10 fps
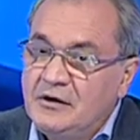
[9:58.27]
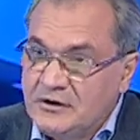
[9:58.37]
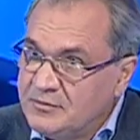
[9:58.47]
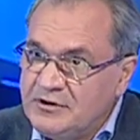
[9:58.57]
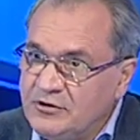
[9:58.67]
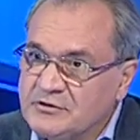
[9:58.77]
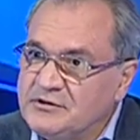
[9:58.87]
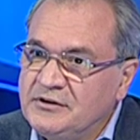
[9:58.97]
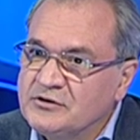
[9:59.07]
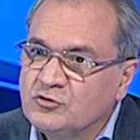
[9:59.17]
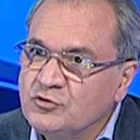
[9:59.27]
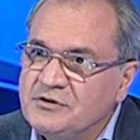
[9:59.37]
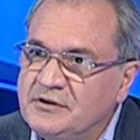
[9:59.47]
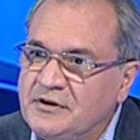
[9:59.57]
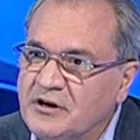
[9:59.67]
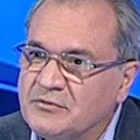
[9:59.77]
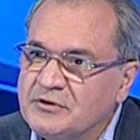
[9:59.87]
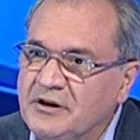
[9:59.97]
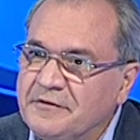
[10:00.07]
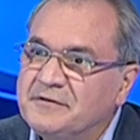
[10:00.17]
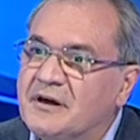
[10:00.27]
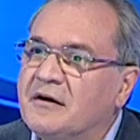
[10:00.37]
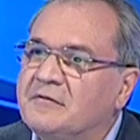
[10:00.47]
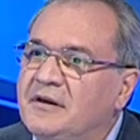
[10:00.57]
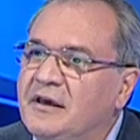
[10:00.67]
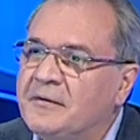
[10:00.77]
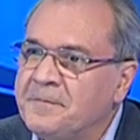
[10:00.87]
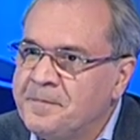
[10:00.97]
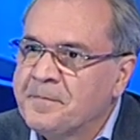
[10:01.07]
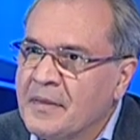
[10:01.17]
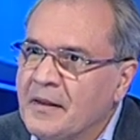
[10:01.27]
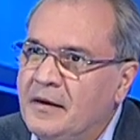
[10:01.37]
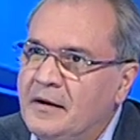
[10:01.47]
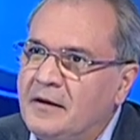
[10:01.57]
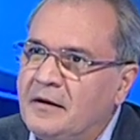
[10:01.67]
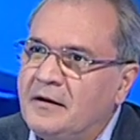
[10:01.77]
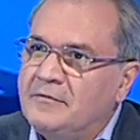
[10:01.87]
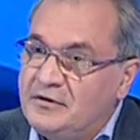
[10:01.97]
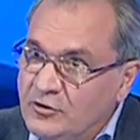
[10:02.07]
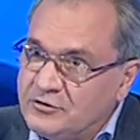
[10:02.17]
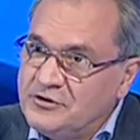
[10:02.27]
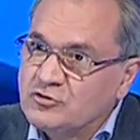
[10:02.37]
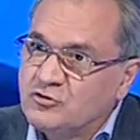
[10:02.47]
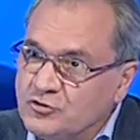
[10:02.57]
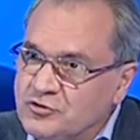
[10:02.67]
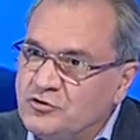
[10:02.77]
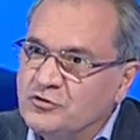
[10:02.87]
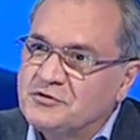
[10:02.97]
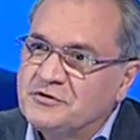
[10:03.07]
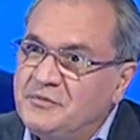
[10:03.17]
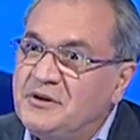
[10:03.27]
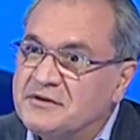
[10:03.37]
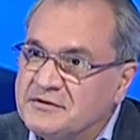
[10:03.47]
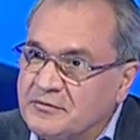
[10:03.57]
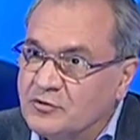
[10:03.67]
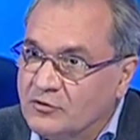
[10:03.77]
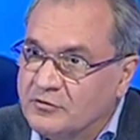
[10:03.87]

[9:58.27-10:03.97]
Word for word: И там серьезные дискуссии. Герман Греф наравне э, ведет дискуссию с министром